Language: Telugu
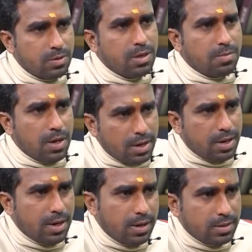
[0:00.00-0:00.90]
కొద్దిగా బాగా
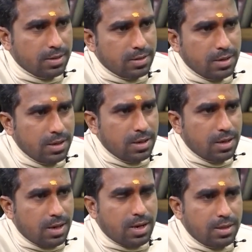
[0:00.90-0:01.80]
రాయాలి
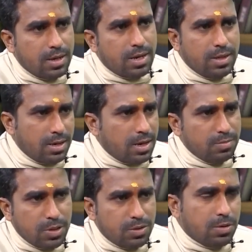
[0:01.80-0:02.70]
అనంత్ గారు అయితే నాకు
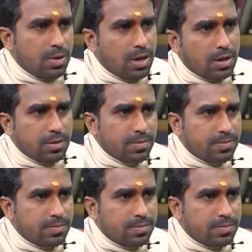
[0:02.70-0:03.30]
మిత్రుడు బాగా